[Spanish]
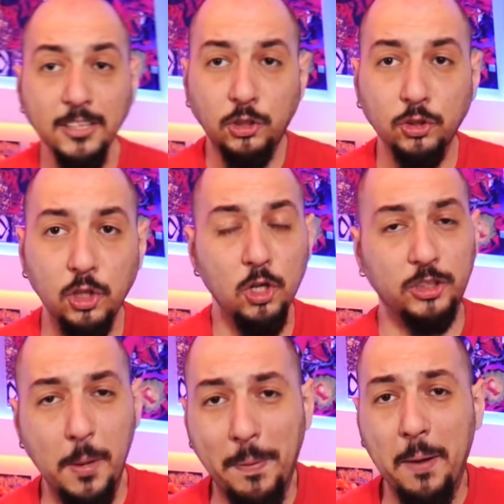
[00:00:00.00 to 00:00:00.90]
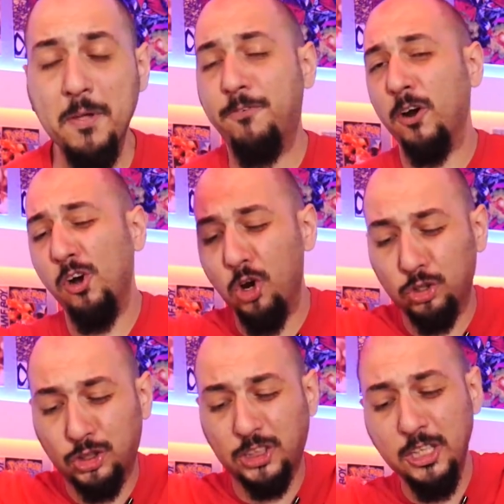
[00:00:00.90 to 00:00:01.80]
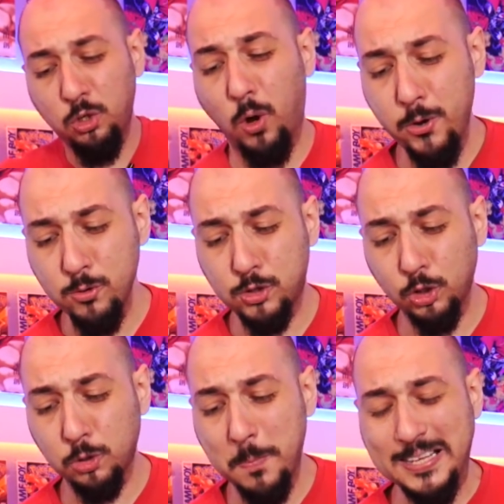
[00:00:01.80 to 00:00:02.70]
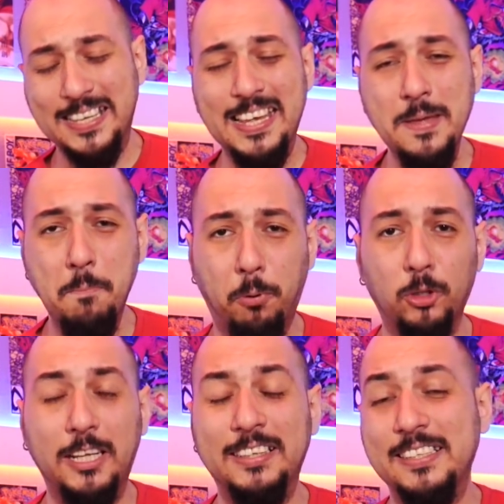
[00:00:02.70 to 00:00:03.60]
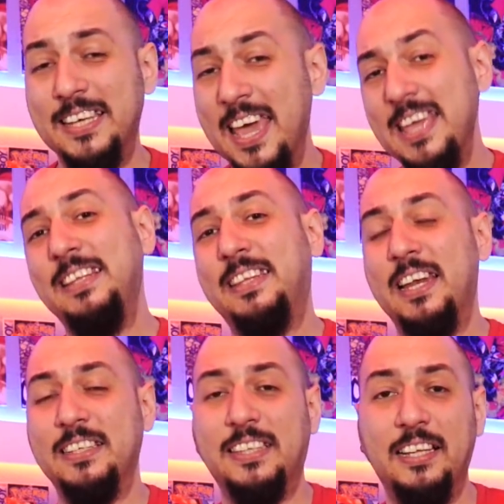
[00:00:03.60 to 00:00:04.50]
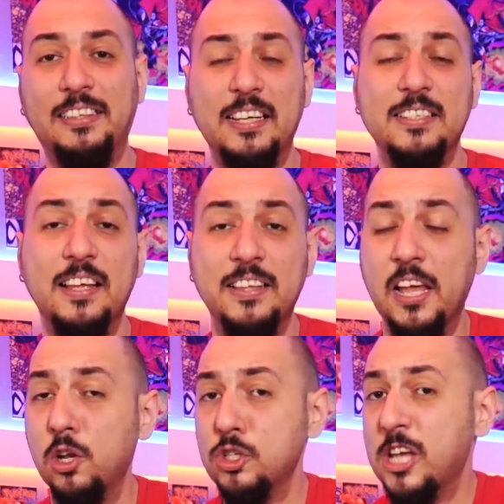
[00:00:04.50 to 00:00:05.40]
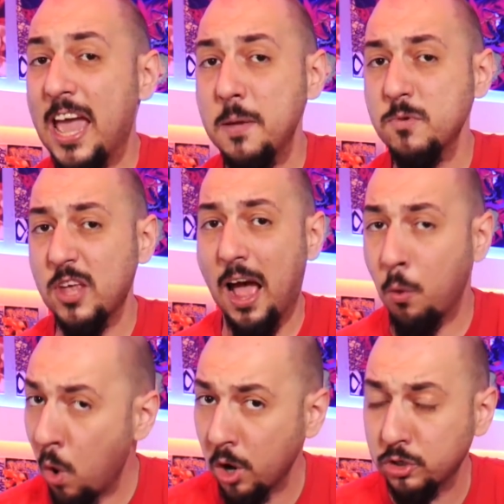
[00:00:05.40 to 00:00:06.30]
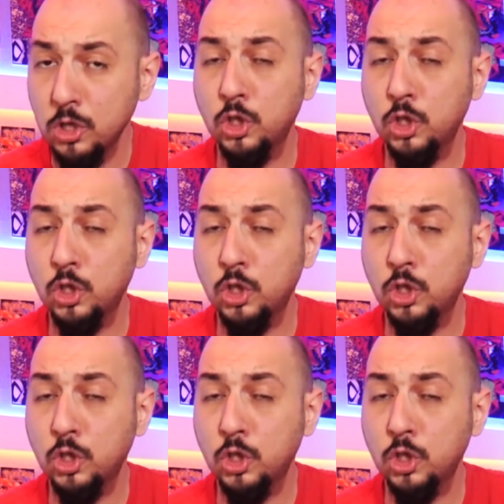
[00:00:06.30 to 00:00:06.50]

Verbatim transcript: Estos son los que para mí fueron los 5 anuncios más importantes e interesantes de los Games Awards